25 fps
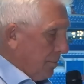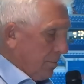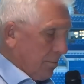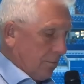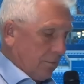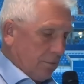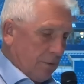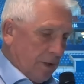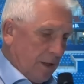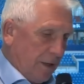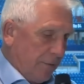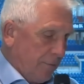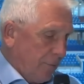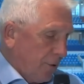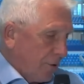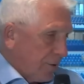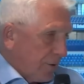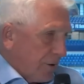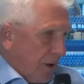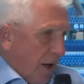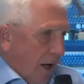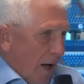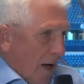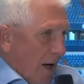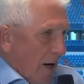wird. Das der war muss,
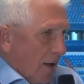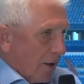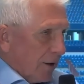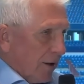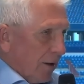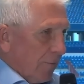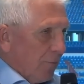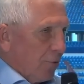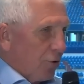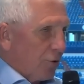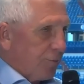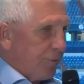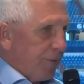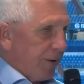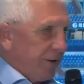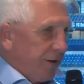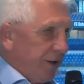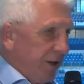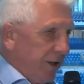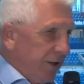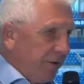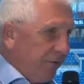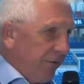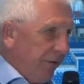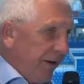schon immer so. Der muss
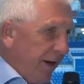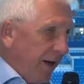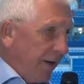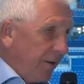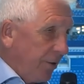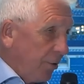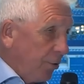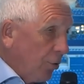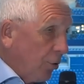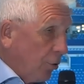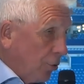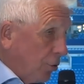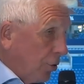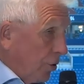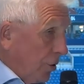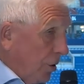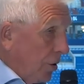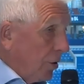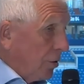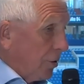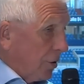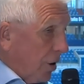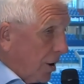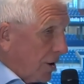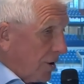bedient werden und,
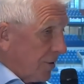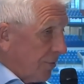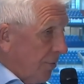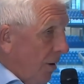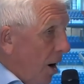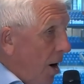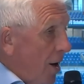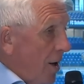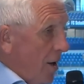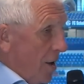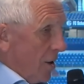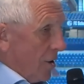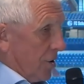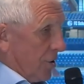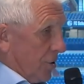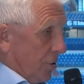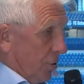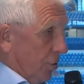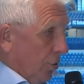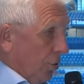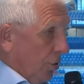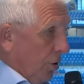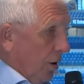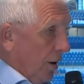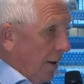und das war ja
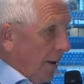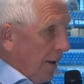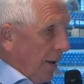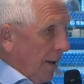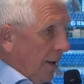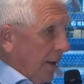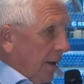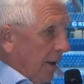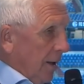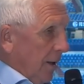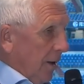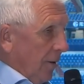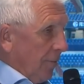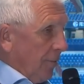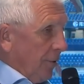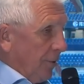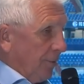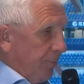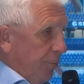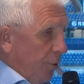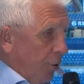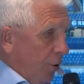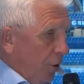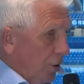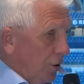so äh,
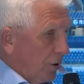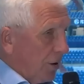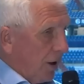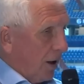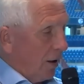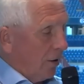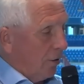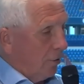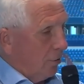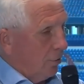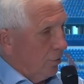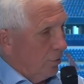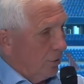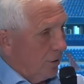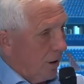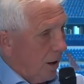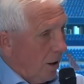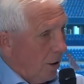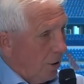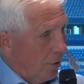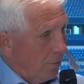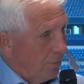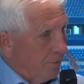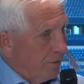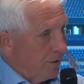mit Bülter und
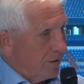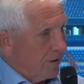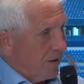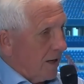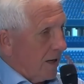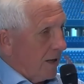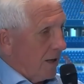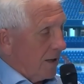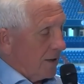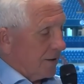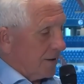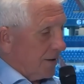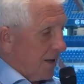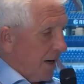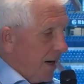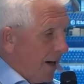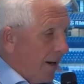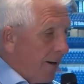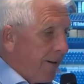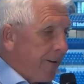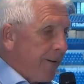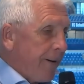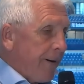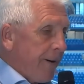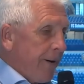auch mit
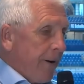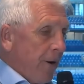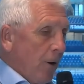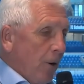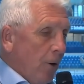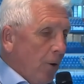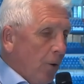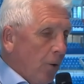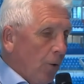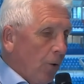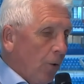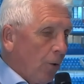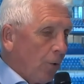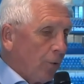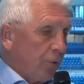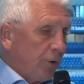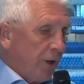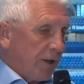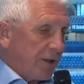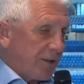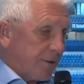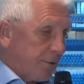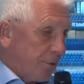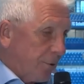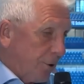Salazar. Und
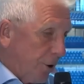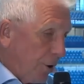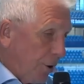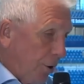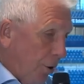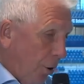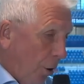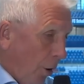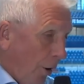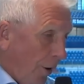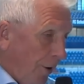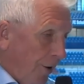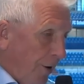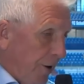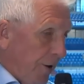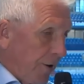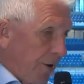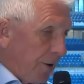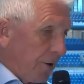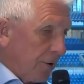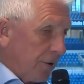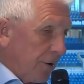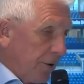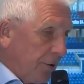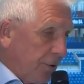jetzt die Neuen, die
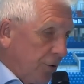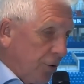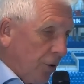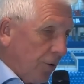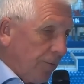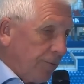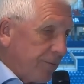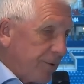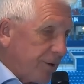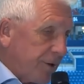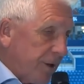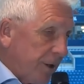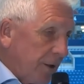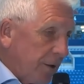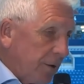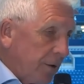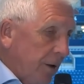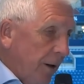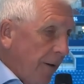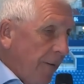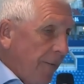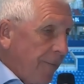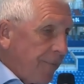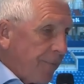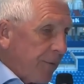da gekommen
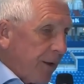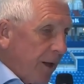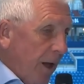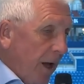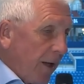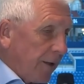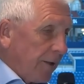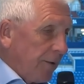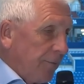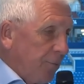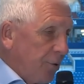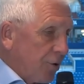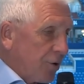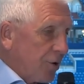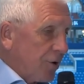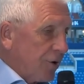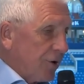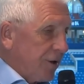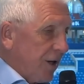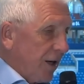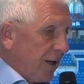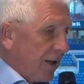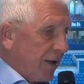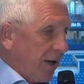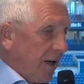sind, ja, die müssen
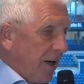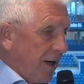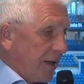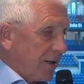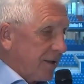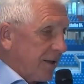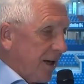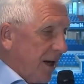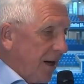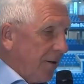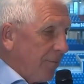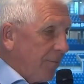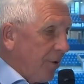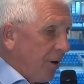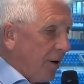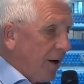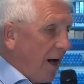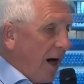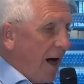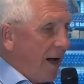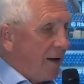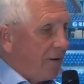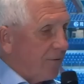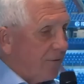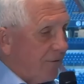sich erst einmal
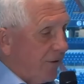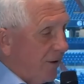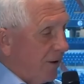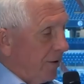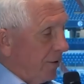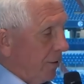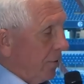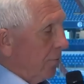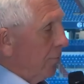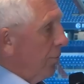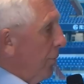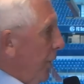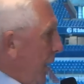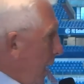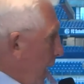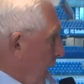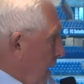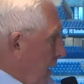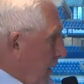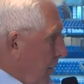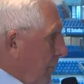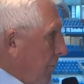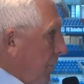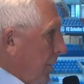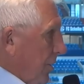einfinden und
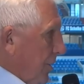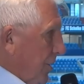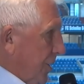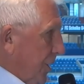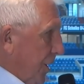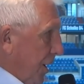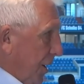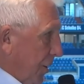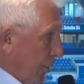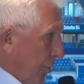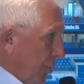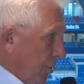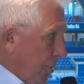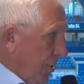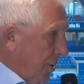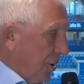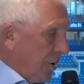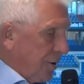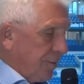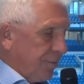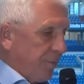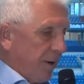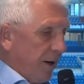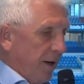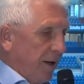merken, was hier los
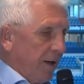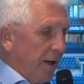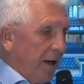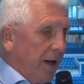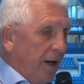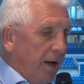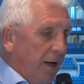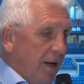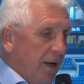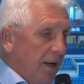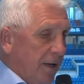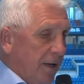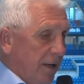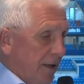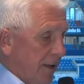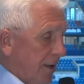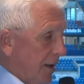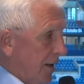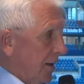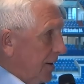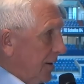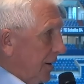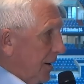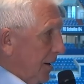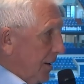ist bei äh,
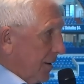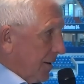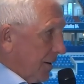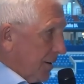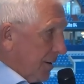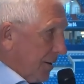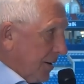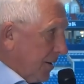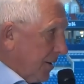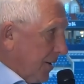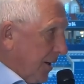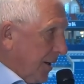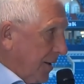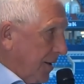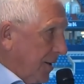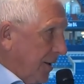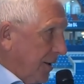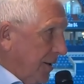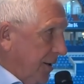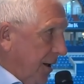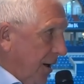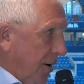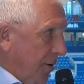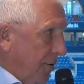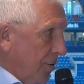
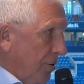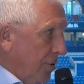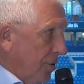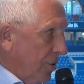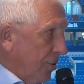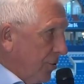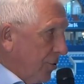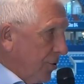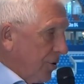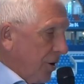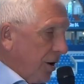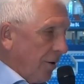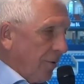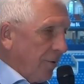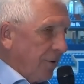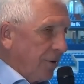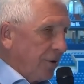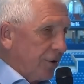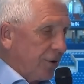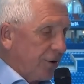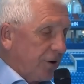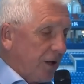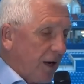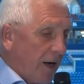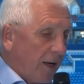60.000 äh, Zuschauern
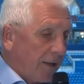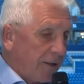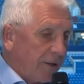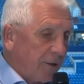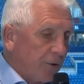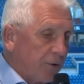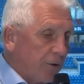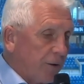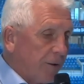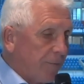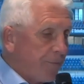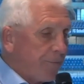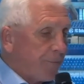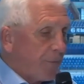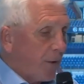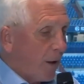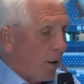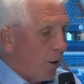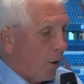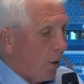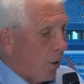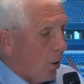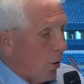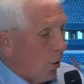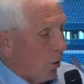im Stadion.
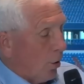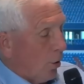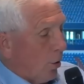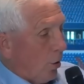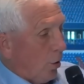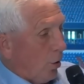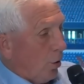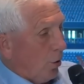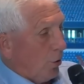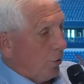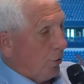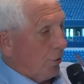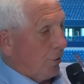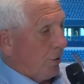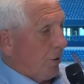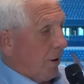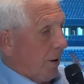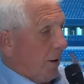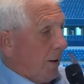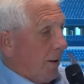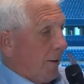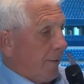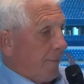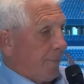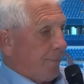Und
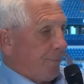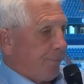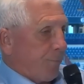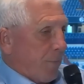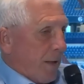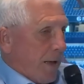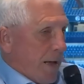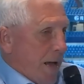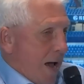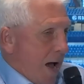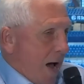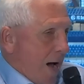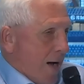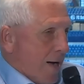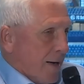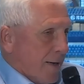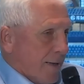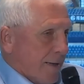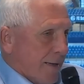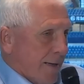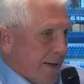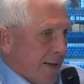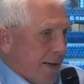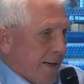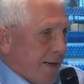äh, ja,
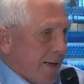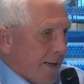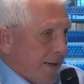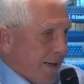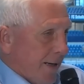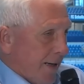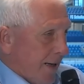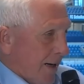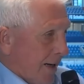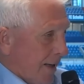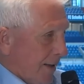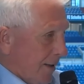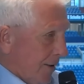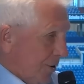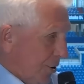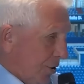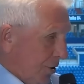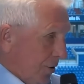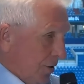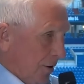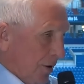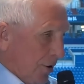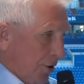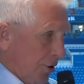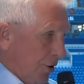äh,
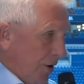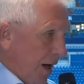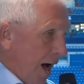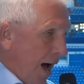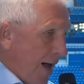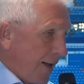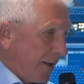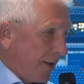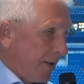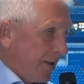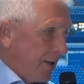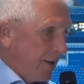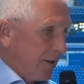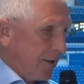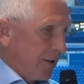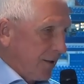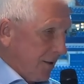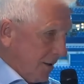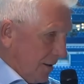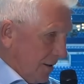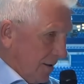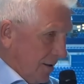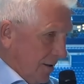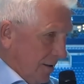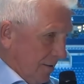der Start
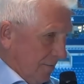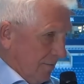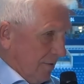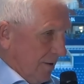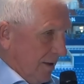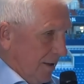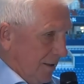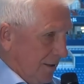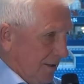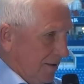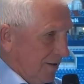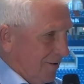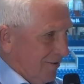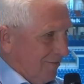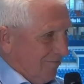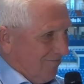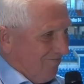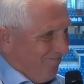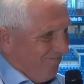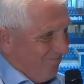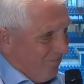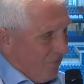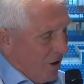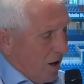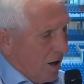ist jetzt
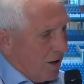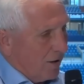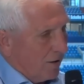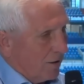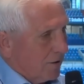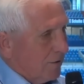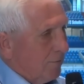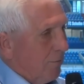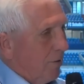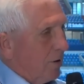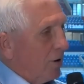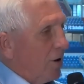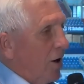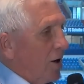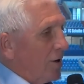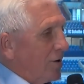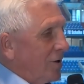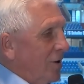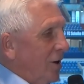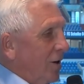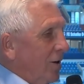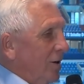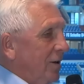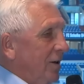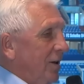ja, man kann
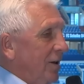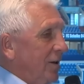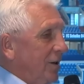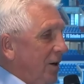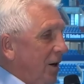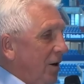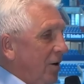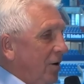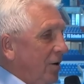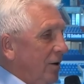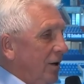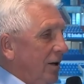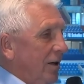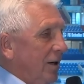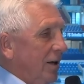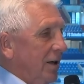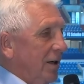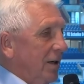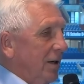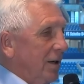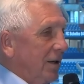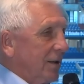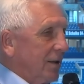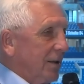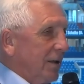nicht sagen äh,
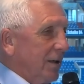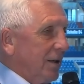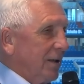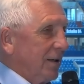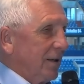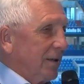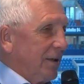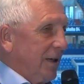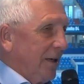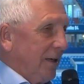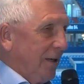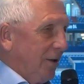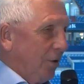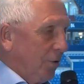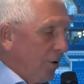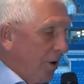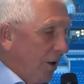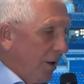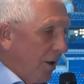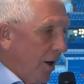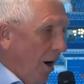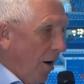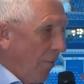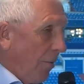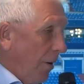äh, äh,
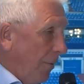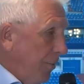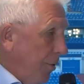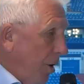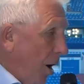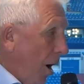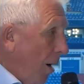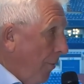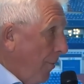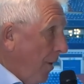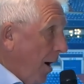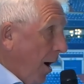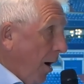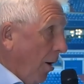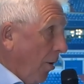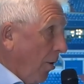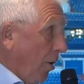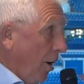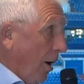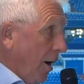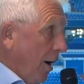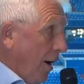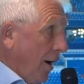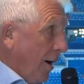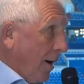gelungen, aber wir haben ja
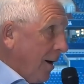auch,